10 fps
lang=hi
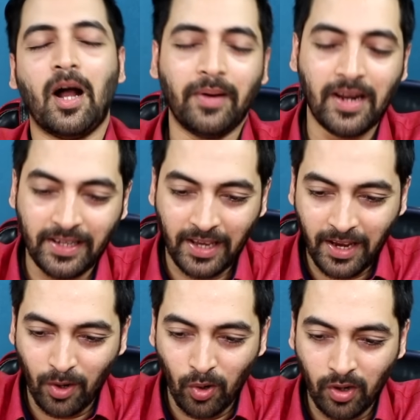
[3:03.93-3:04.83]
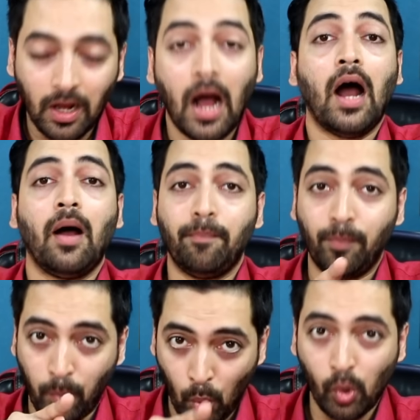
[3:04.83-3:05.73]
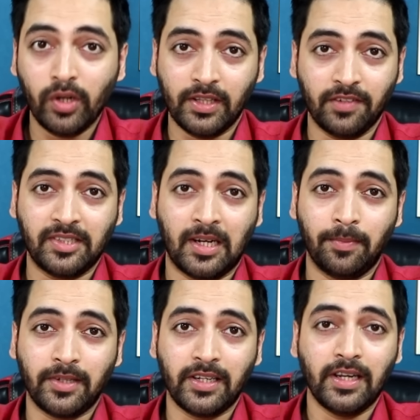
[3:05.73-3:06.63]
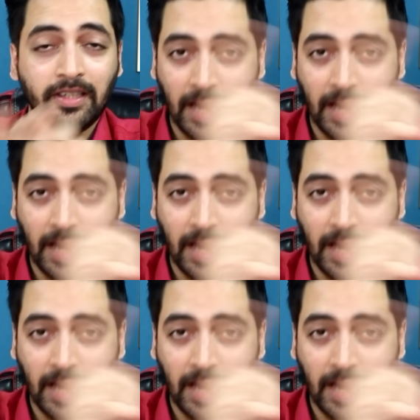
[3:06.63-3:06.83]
खबर आ रही है और हाँ हाँ पोगो की तरफ से खबर आ रही है